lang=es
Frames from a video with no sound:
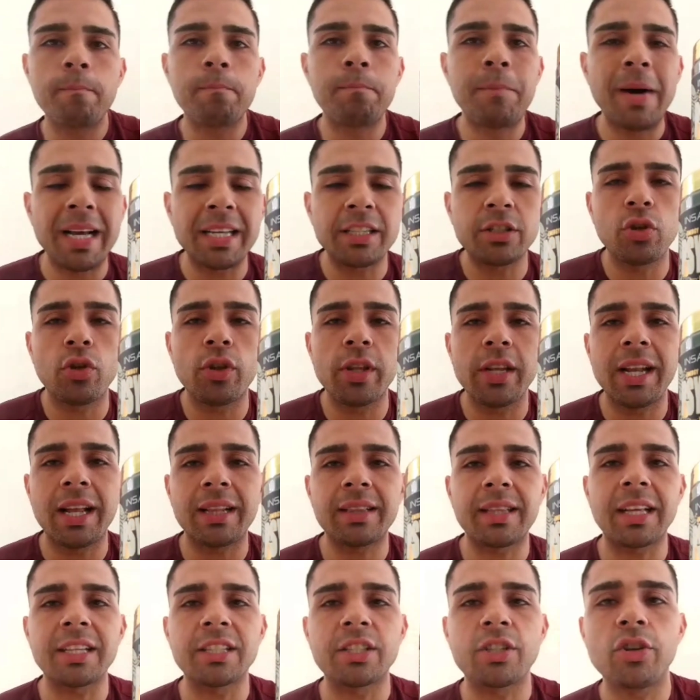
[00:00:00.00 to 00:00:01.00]

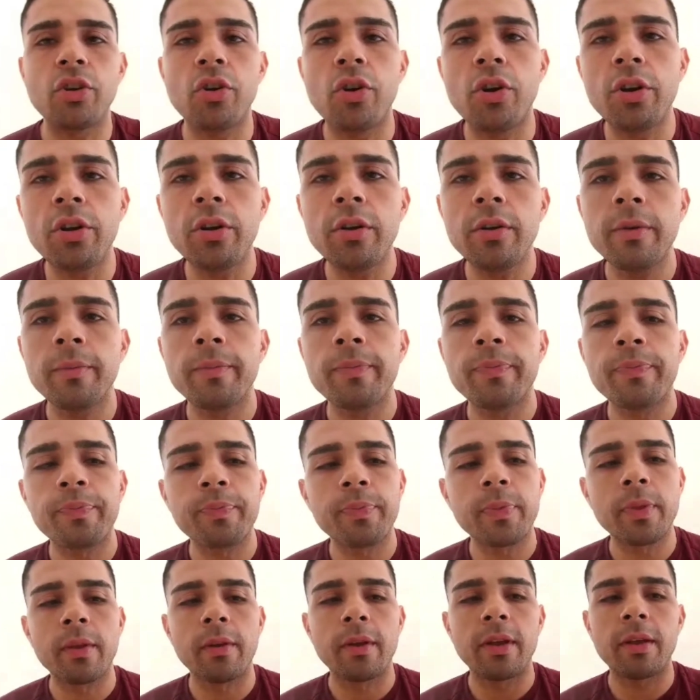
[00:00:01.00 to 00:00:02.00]
vasodilatación
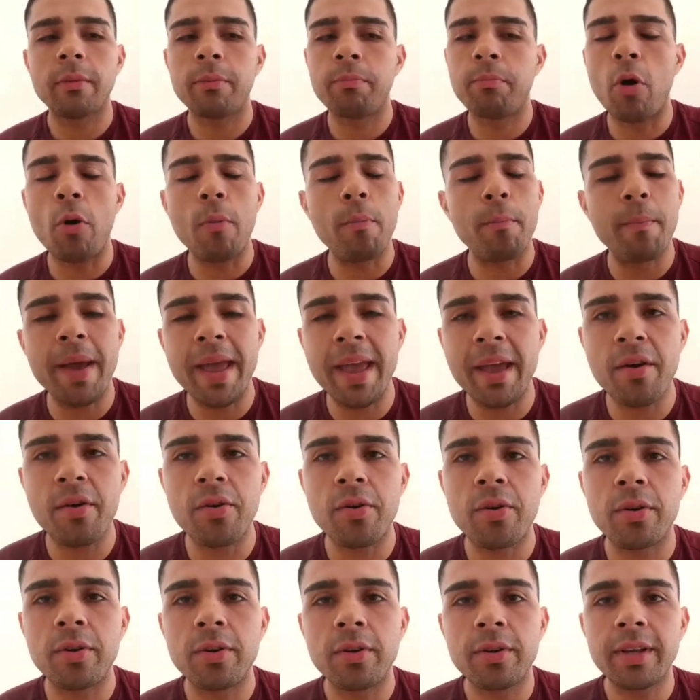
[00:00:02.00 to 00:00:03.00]
bombeo.
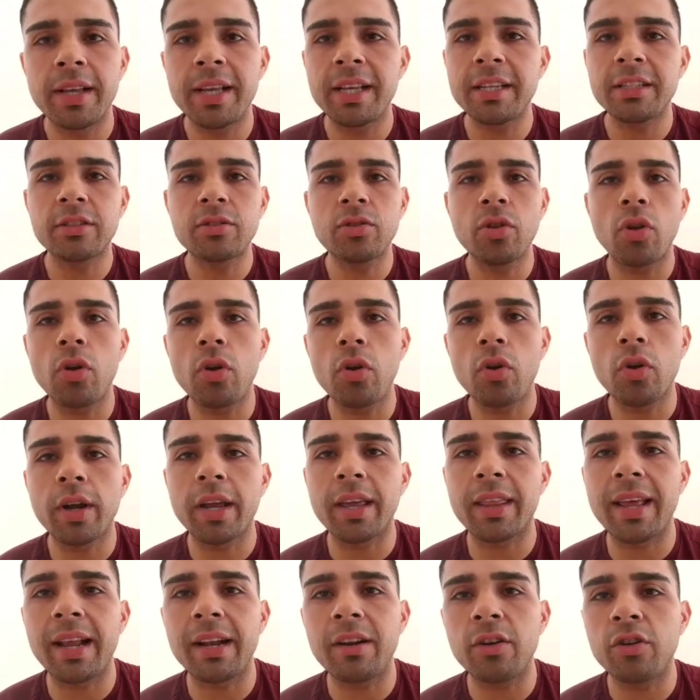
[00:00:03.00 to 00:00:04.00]
Es todo lo
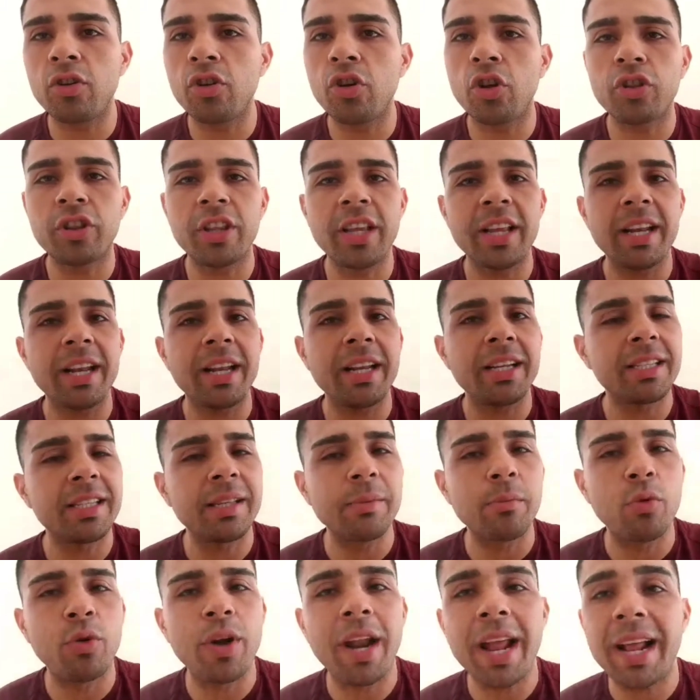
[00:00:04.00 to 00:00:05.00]
que dan. No tienen
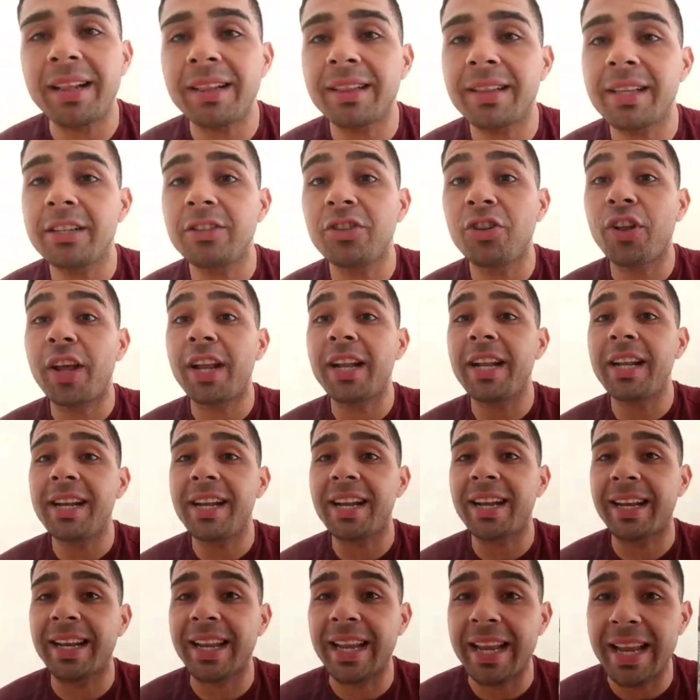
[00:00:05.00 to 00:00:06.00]
estimulantes, no dan
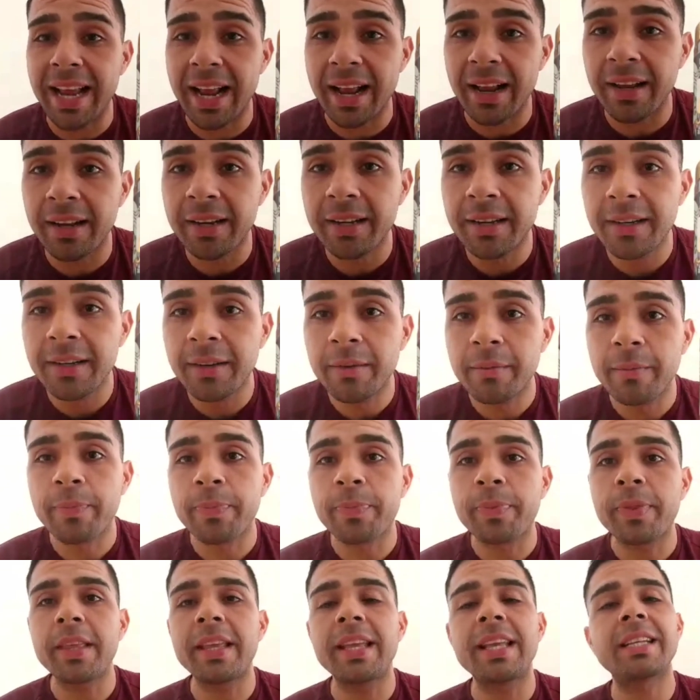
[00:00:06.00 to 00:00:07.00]
energía.
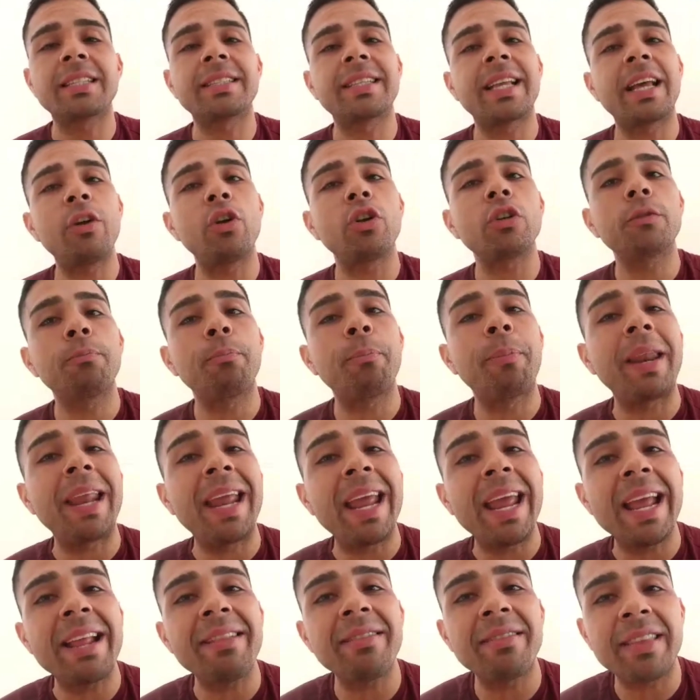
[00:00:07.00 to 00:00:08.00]
Y están los
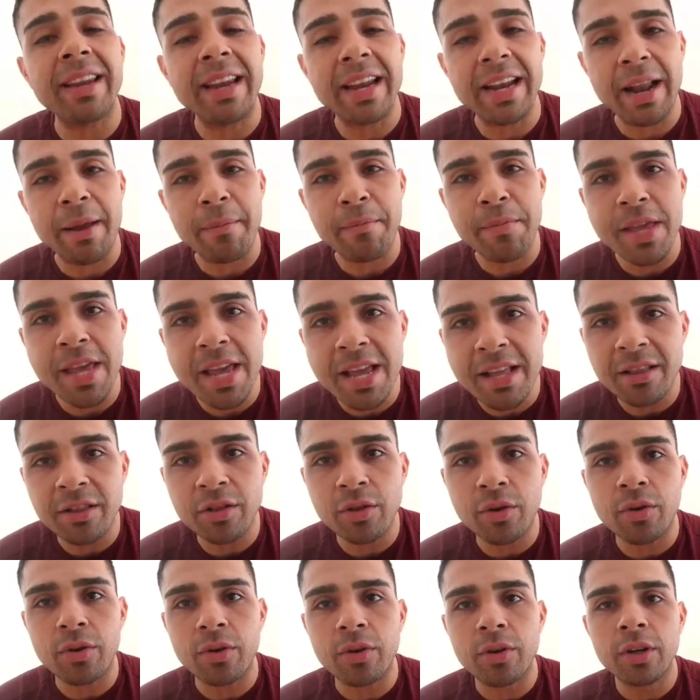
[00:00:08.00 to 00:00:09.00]

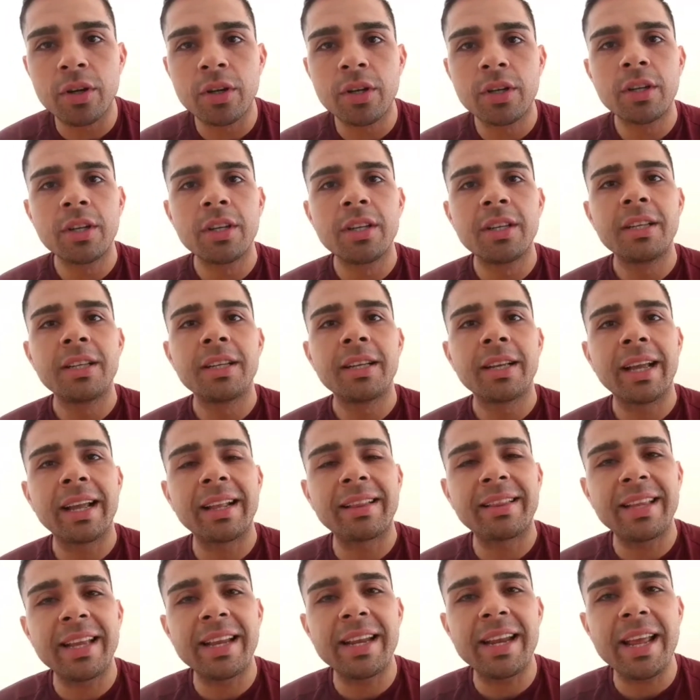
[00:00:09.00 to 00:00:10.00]
preentrenamiento
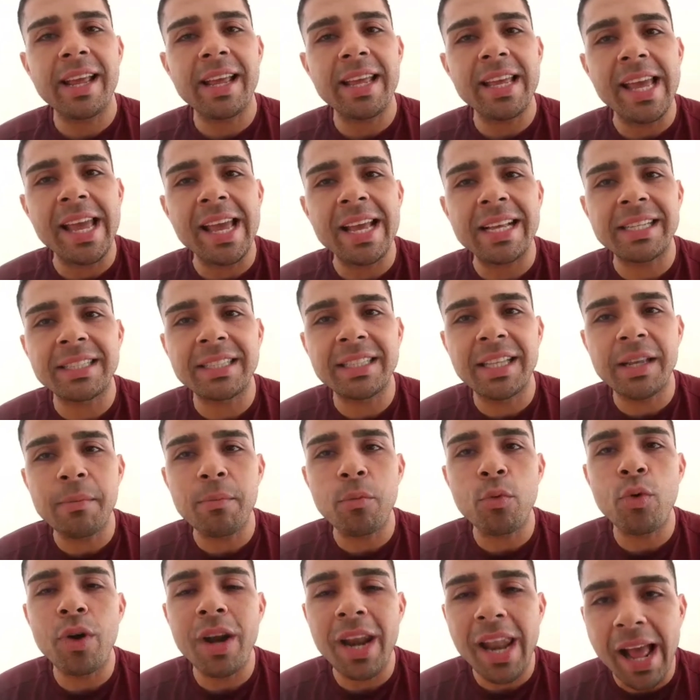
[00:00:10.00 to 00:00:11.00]
que tiene
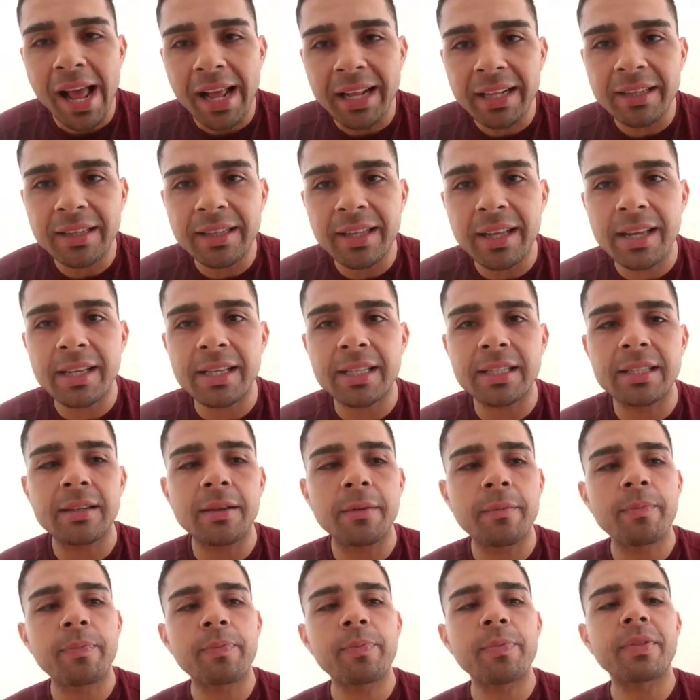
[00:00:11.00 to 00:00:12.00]
estimulantes,
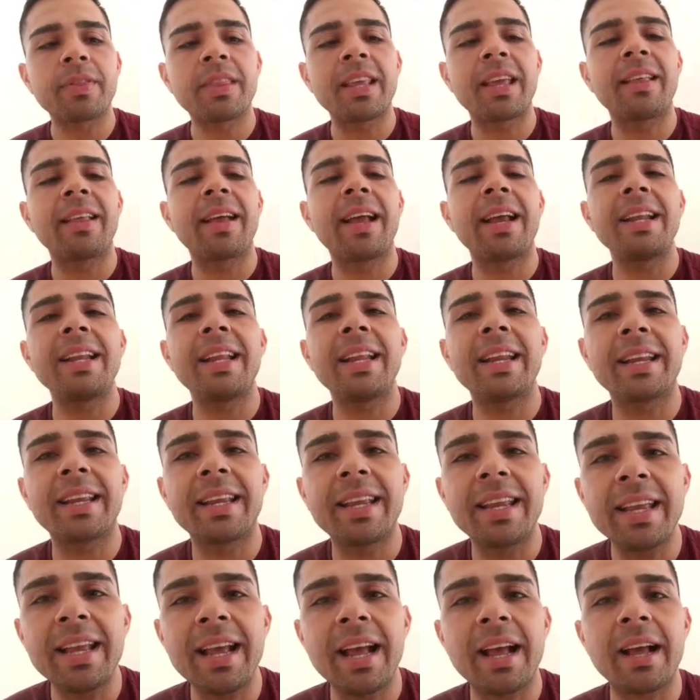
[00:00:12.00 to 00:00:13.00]
te da
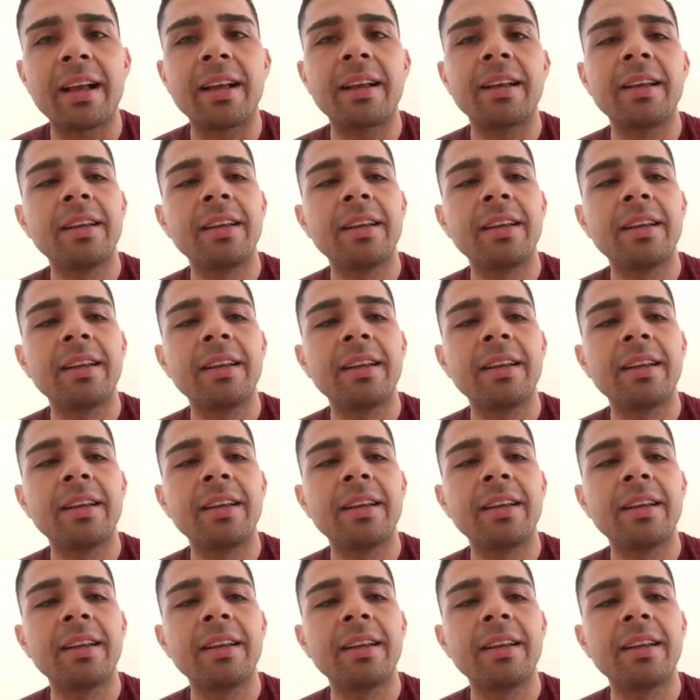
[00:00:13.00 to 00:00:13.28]
energía.